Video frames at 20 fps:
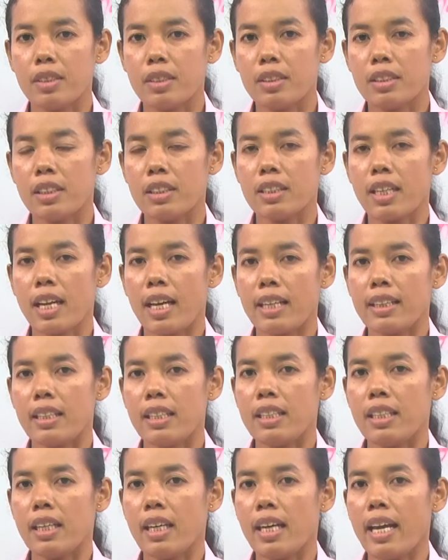chỉ sạ tì
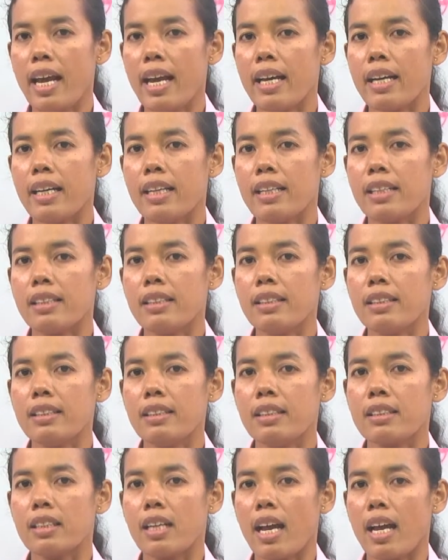khe rư chỉ
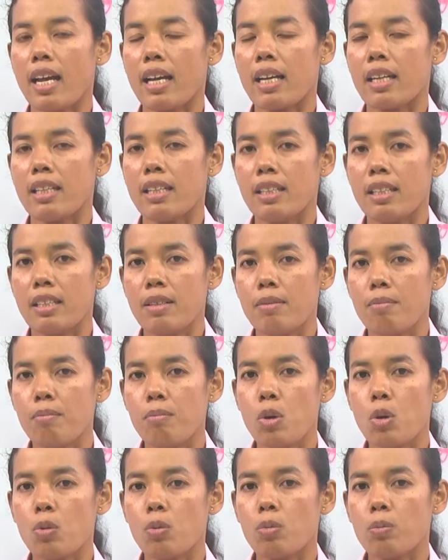sạ
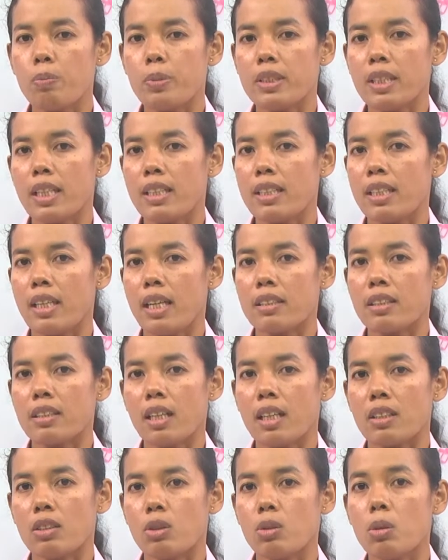mục trên như này
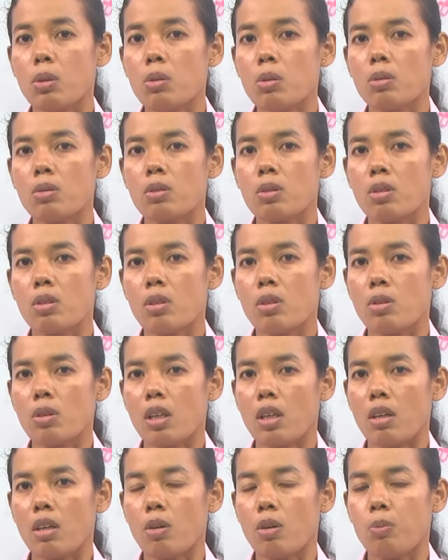sang dốt lột
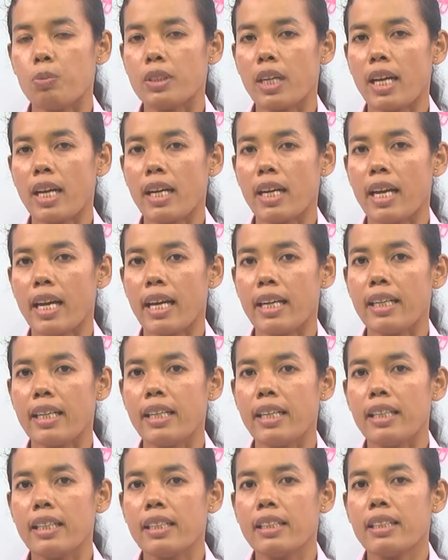ở lục sạ kháng
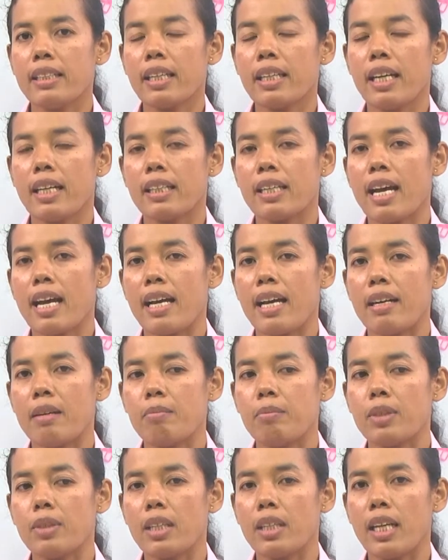khang đám
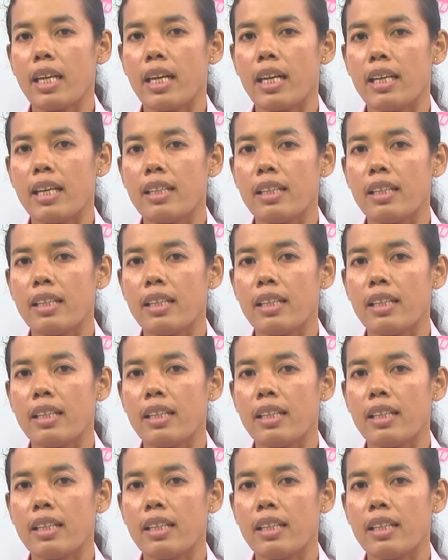cái nà